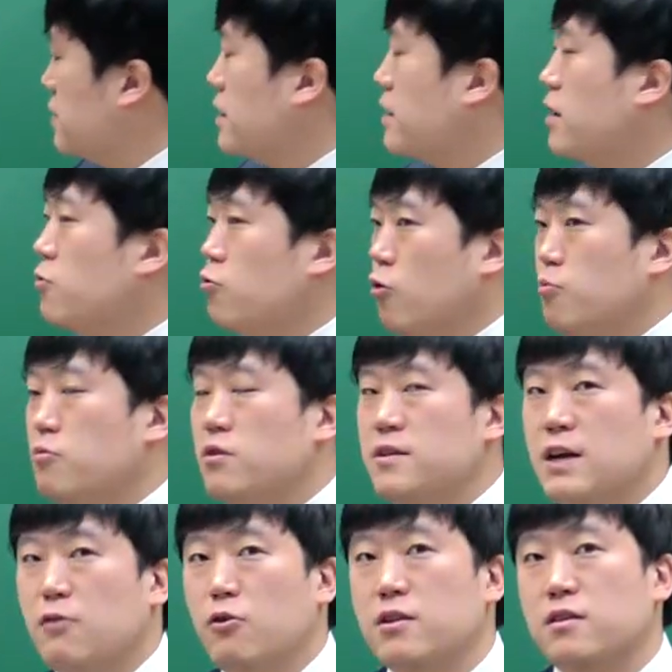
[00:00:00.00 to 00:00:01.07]
세관
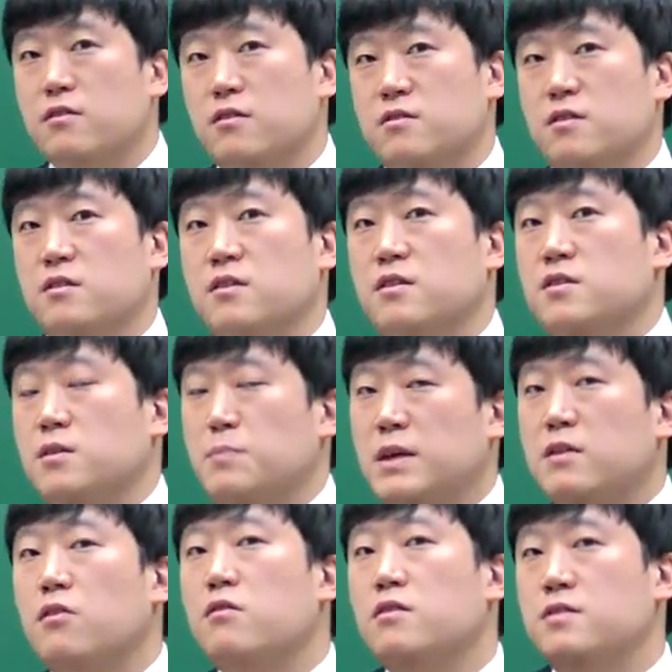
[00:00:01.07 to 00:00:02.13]
공무원이라고 하는 것들은 이제
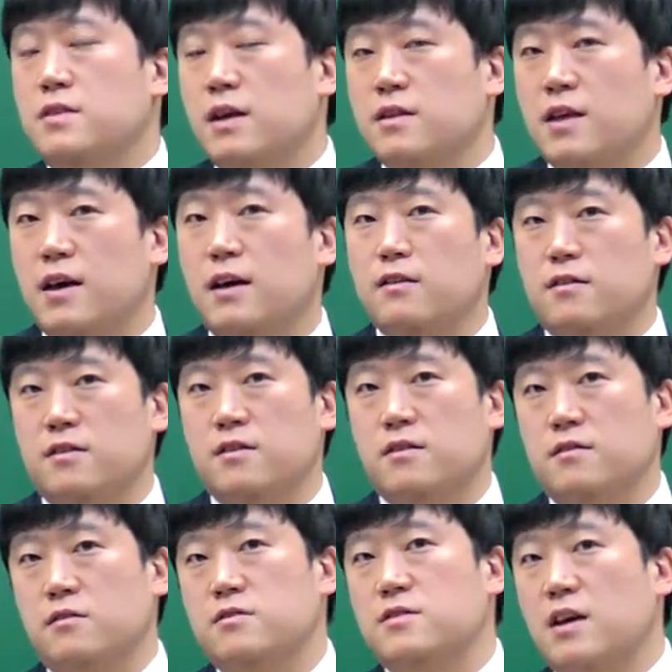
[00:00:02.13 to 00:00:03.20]
민원을 상대하는
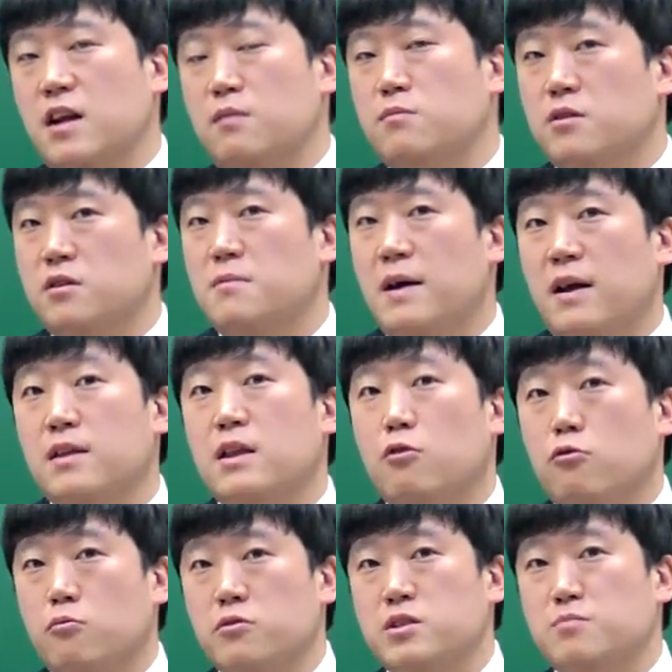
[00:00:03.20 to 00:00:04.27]
그런 사람들을
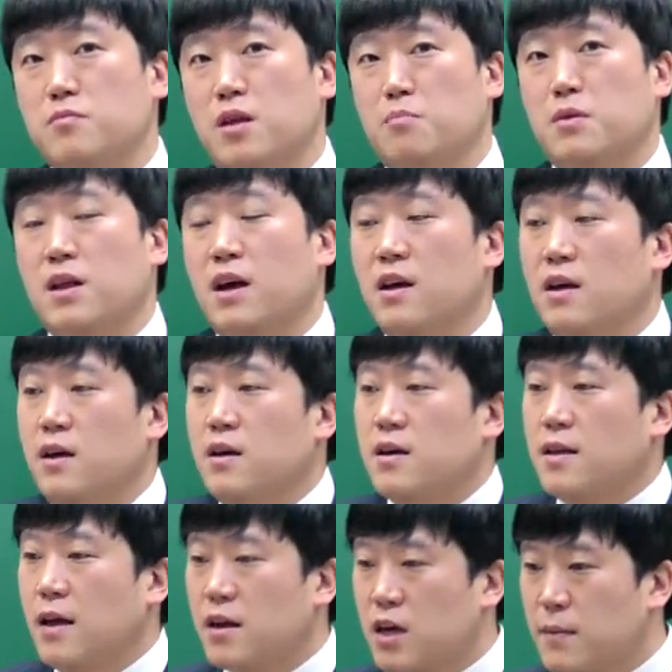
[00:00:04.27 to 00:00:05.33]
말한다고 보시면 됩니다.
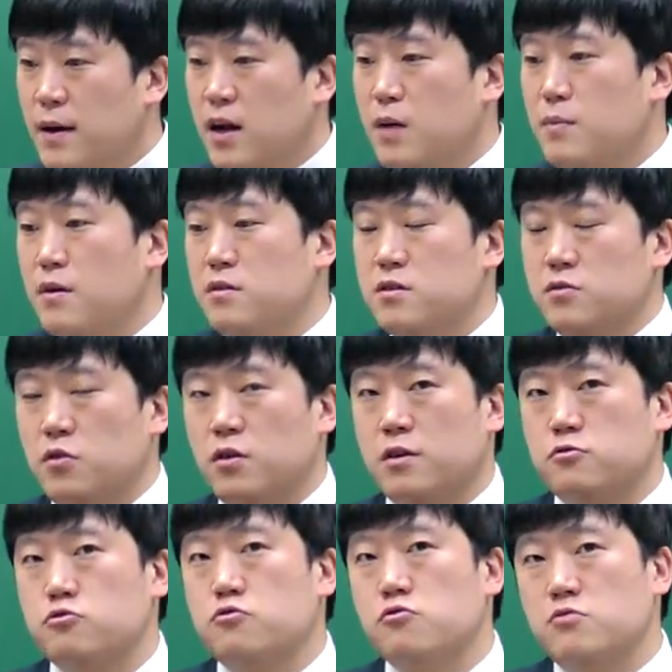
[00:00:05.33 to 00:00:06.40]
다르게 말하면 이제 저희가
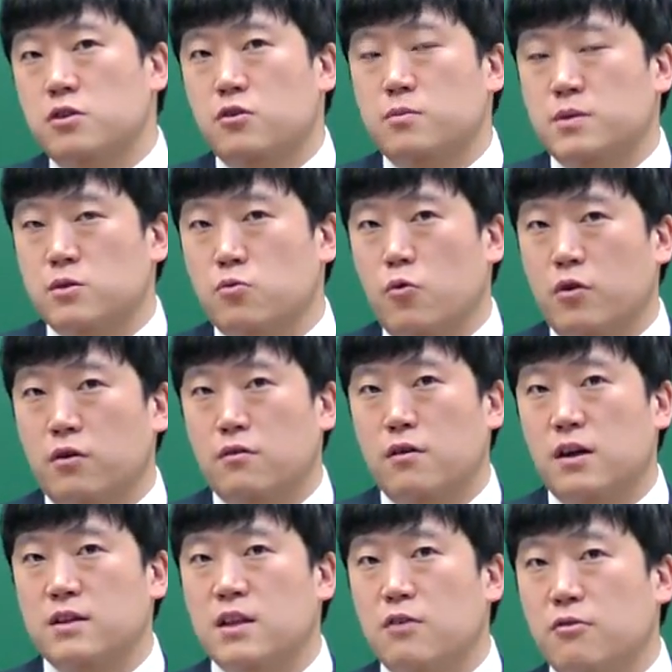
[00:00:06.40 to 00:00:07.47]
수출 세입 신고 이런 걸
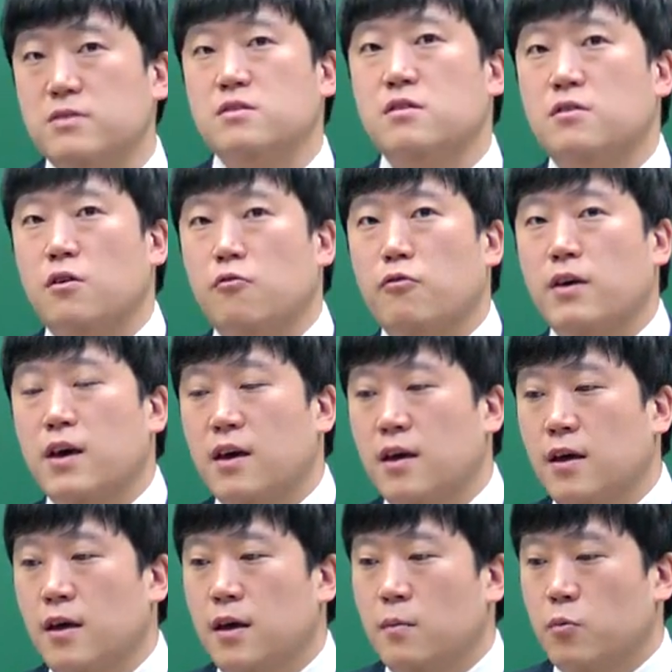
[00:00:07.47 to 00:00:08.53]
한다고 했을 경우에
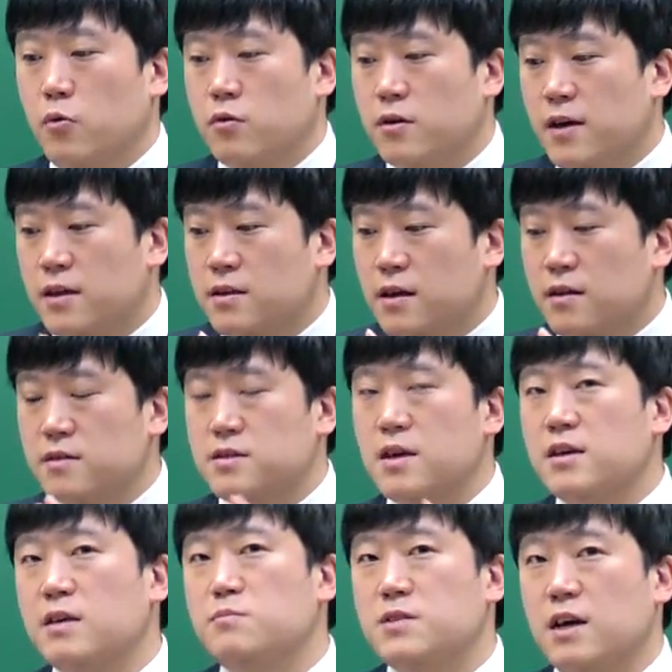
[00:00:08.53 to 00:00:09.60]
뭐 그에 따른
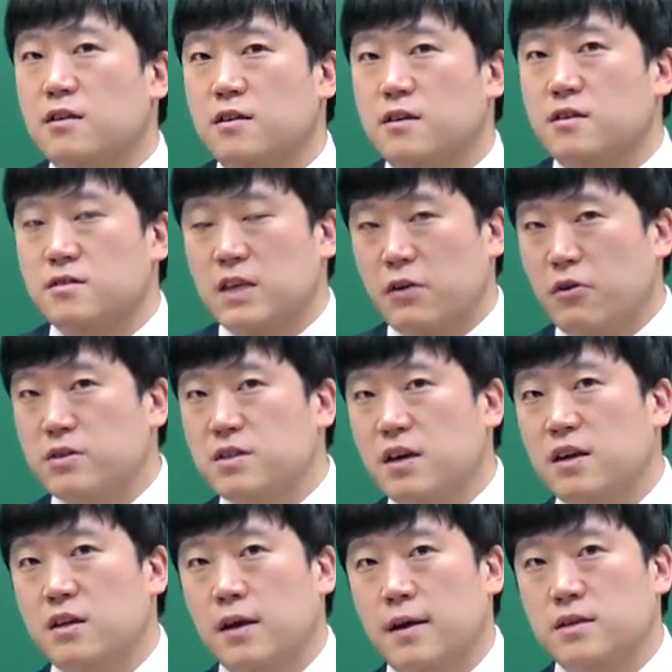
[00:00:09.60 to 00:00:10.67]
책임자는
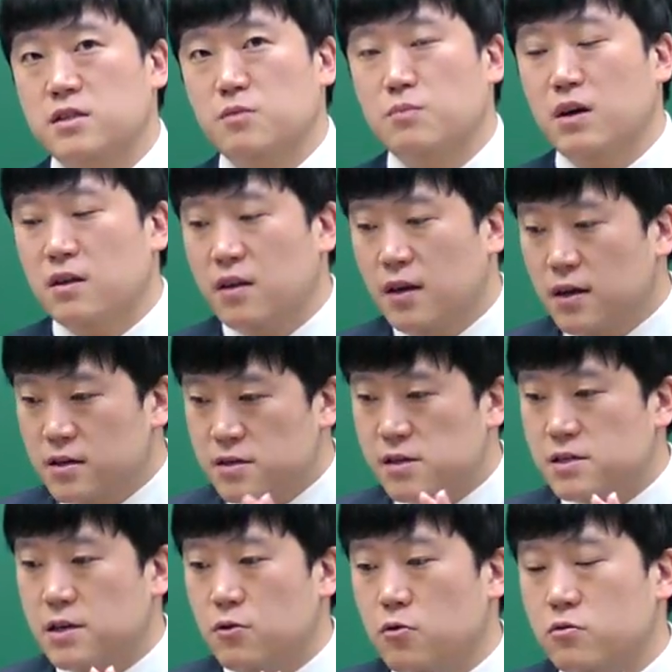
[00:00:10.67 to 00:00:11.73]
세관장이 되겠지만
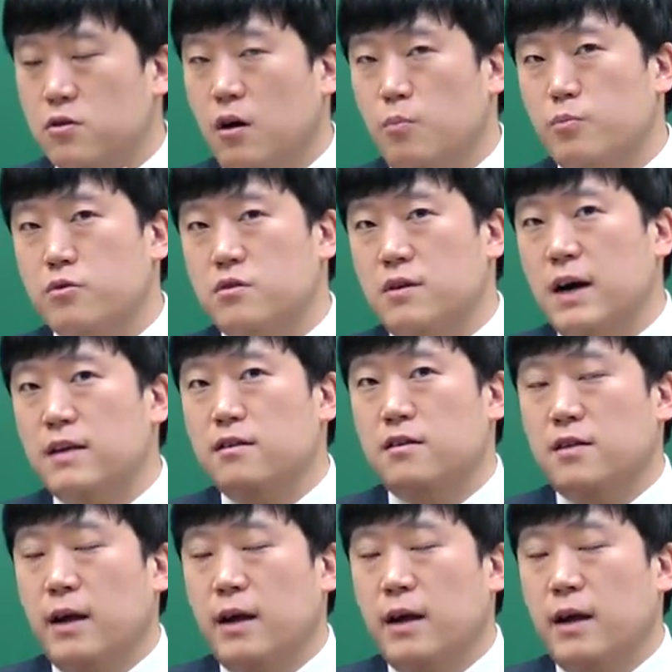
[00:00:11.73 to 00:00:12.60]
실제로 그 업무를 하는